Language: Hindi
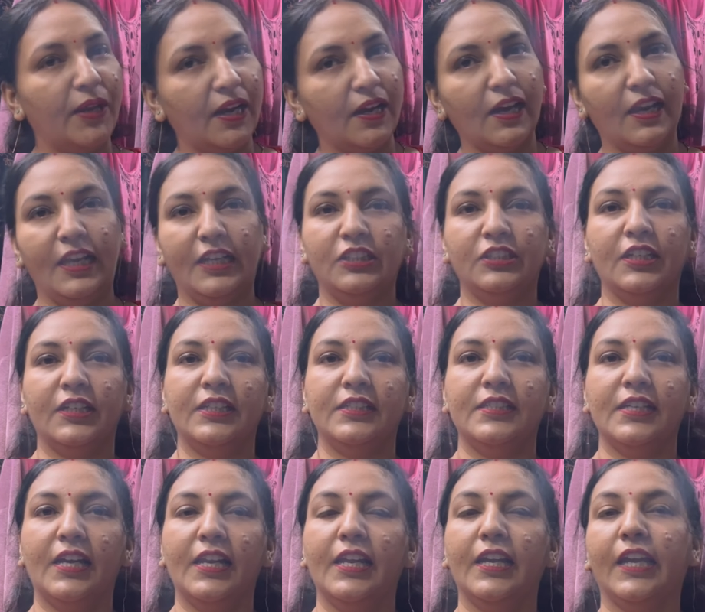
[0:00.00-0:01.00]
मेरा कलेक्शन
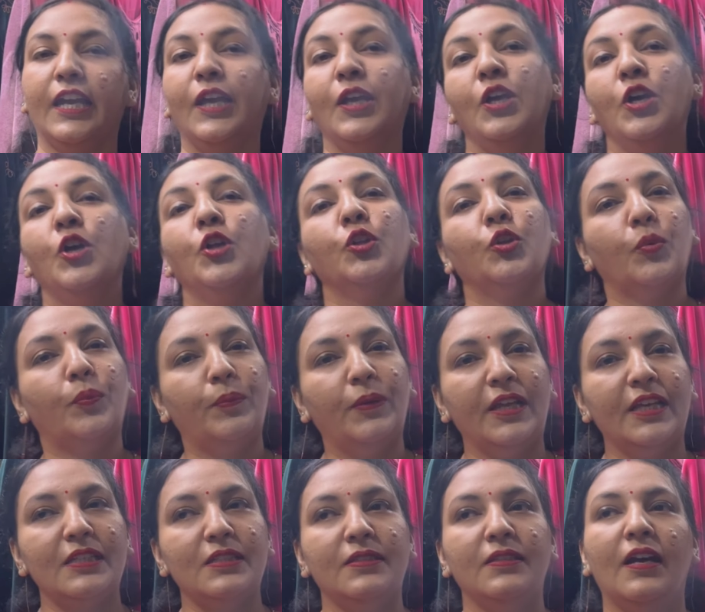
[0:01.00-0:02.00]
अच्छा लगे तो
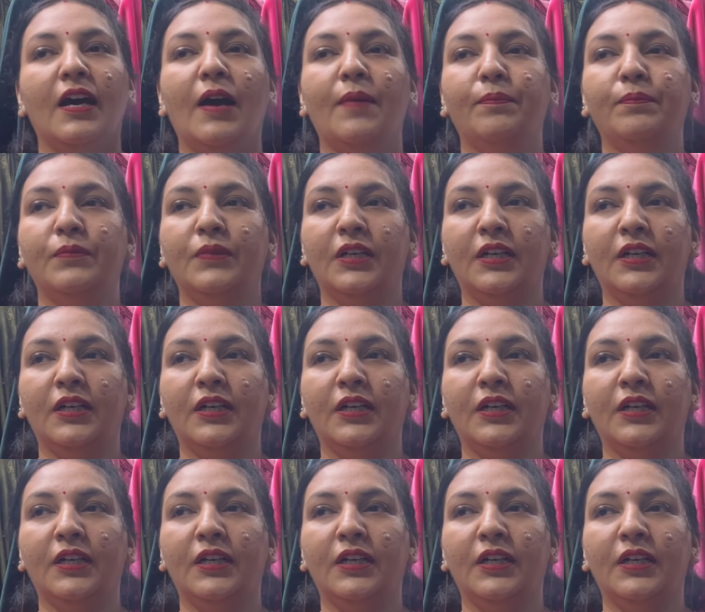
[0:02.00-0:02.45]
प्लीज़ आप